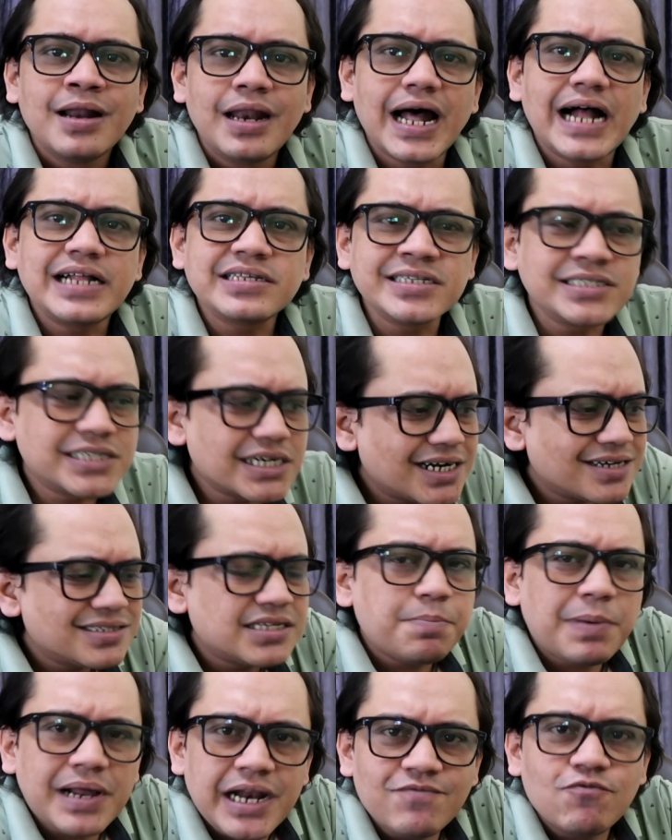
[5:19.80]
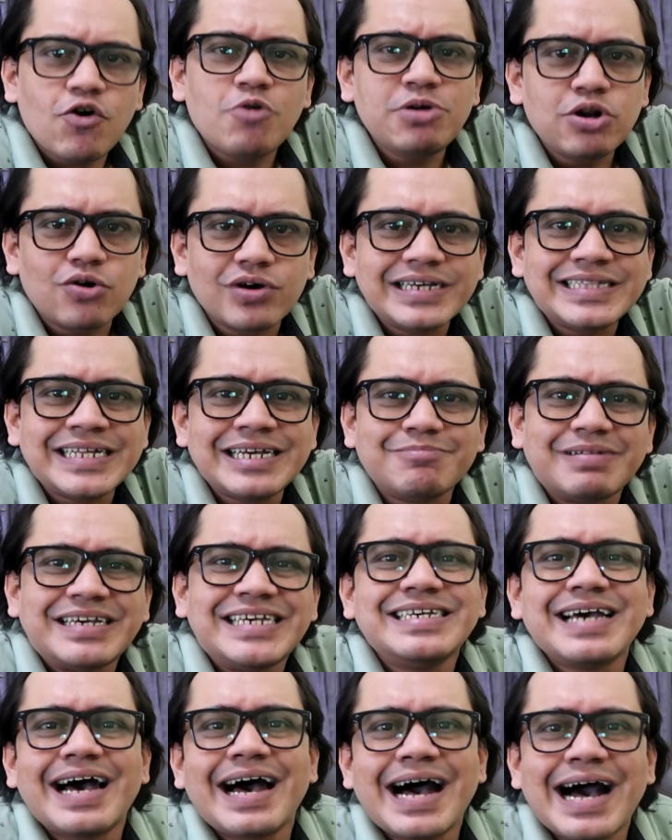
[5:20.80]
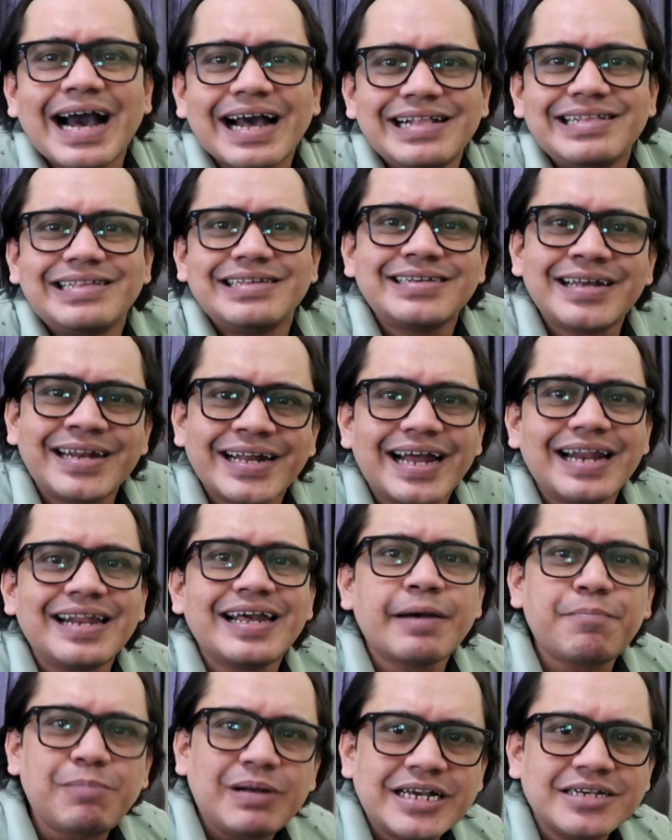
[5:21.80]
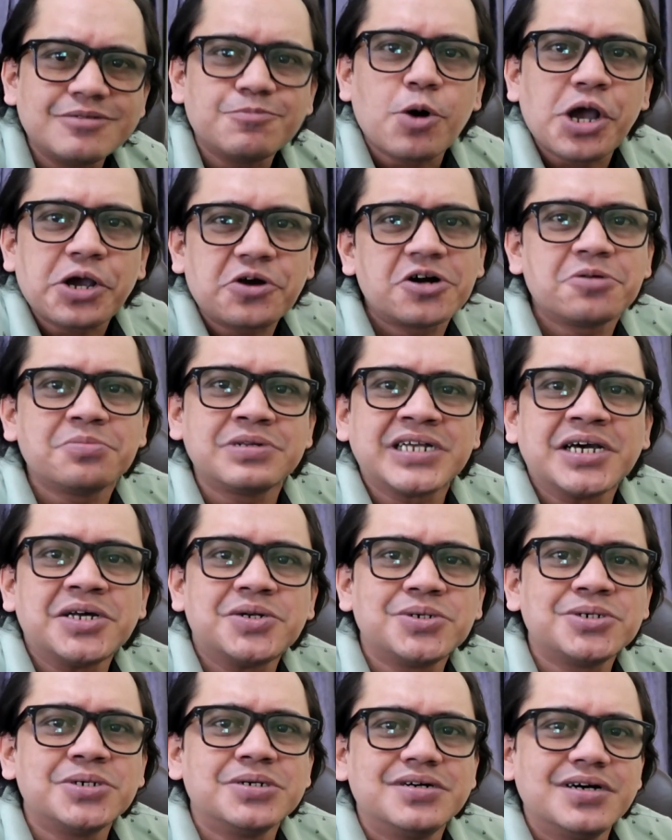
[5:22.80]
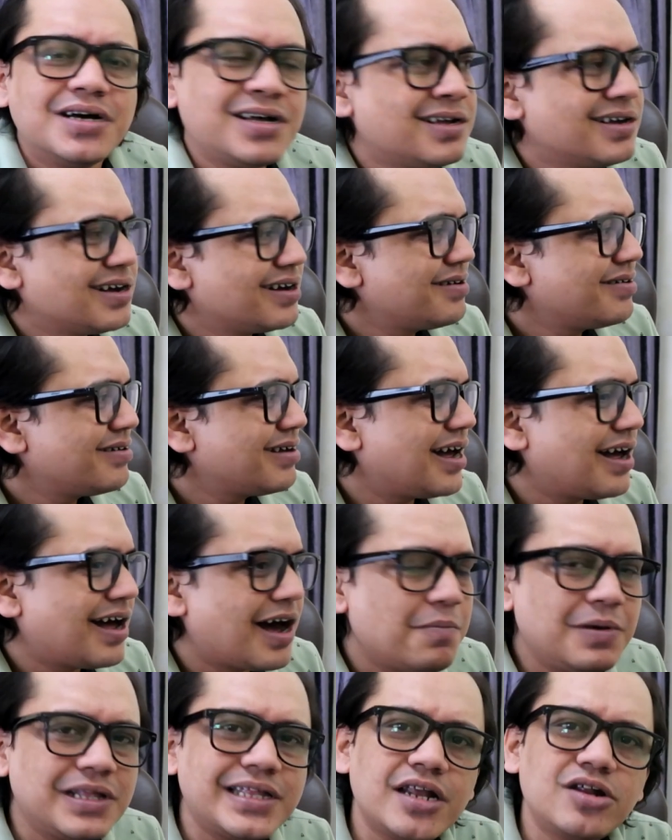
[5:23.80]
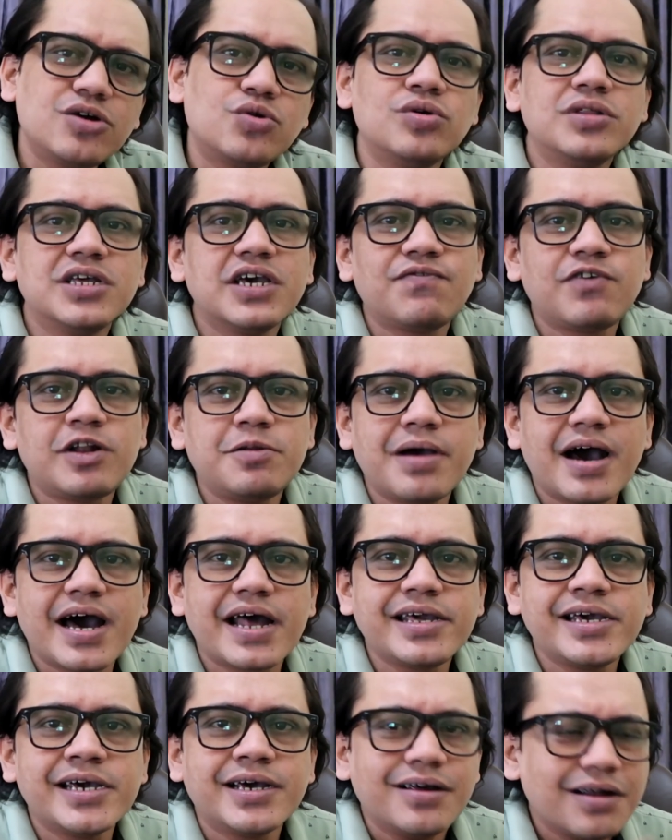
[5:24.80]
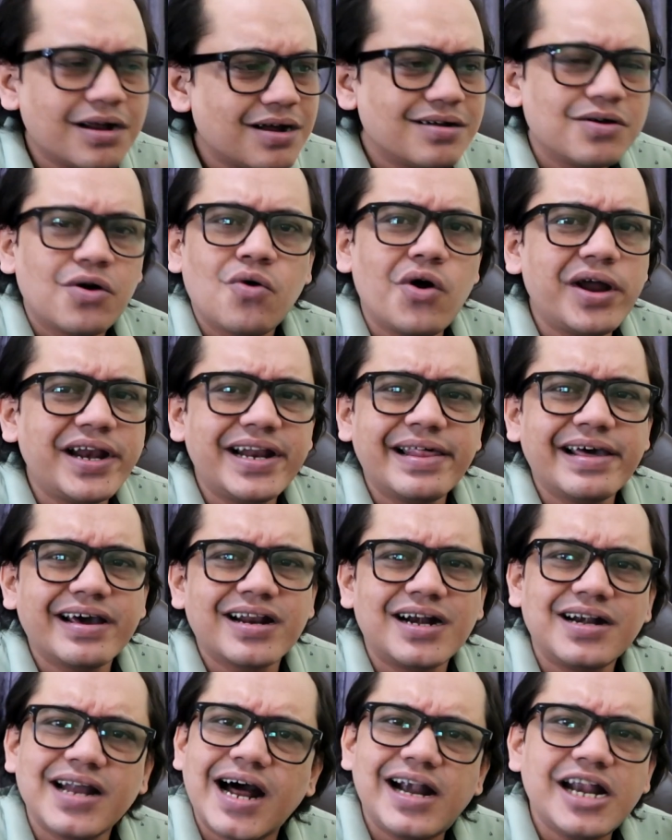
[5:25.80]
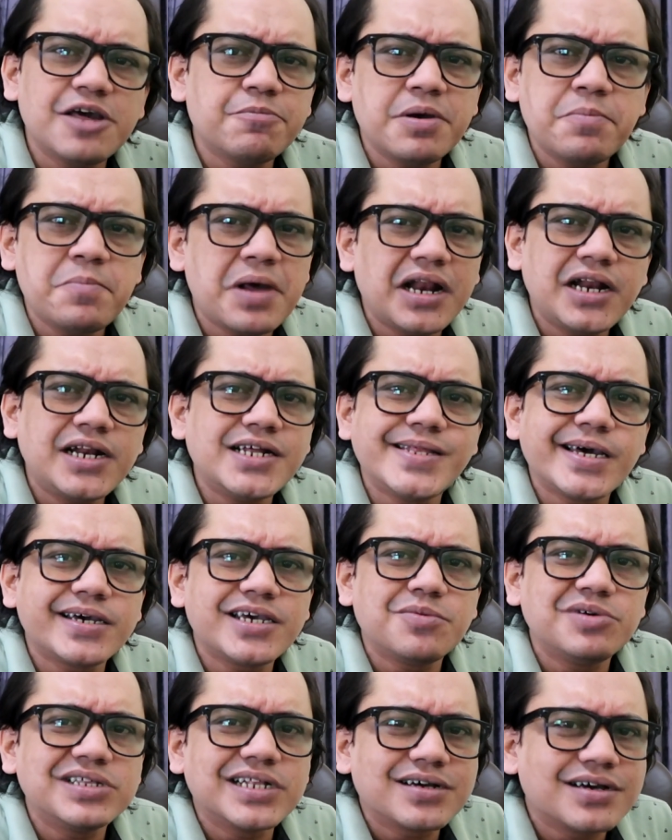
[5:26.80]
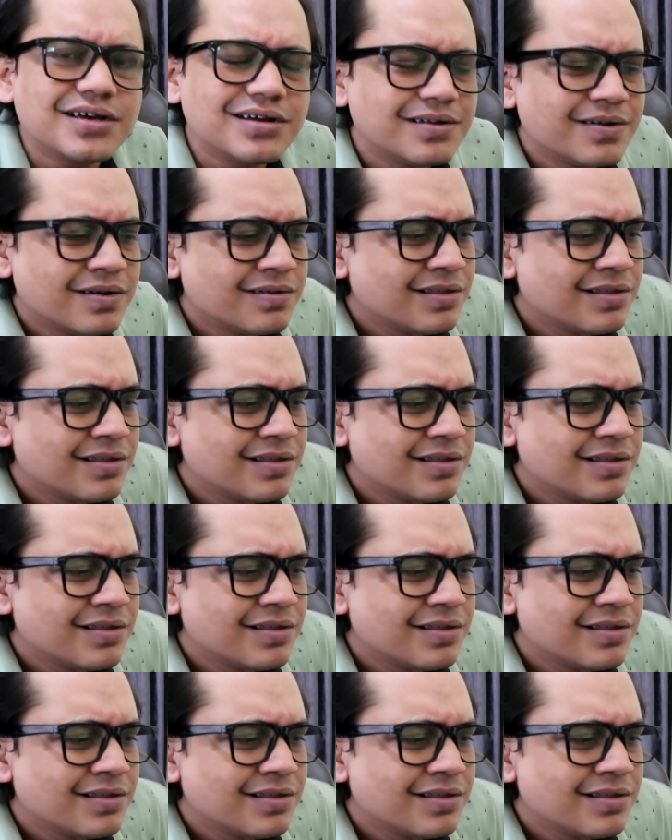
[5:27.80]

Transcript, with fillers: लाल सिंह चड्डा से पहले वो भी रोगी थी भैया गलती से निकल गया प्लीज बॉयकॉट मत करो अभी तेरी खुद की फिल्में आ रही है कोई नहीं देख रहा डार्लिंग भी मैंने नहीं देखी अभी तक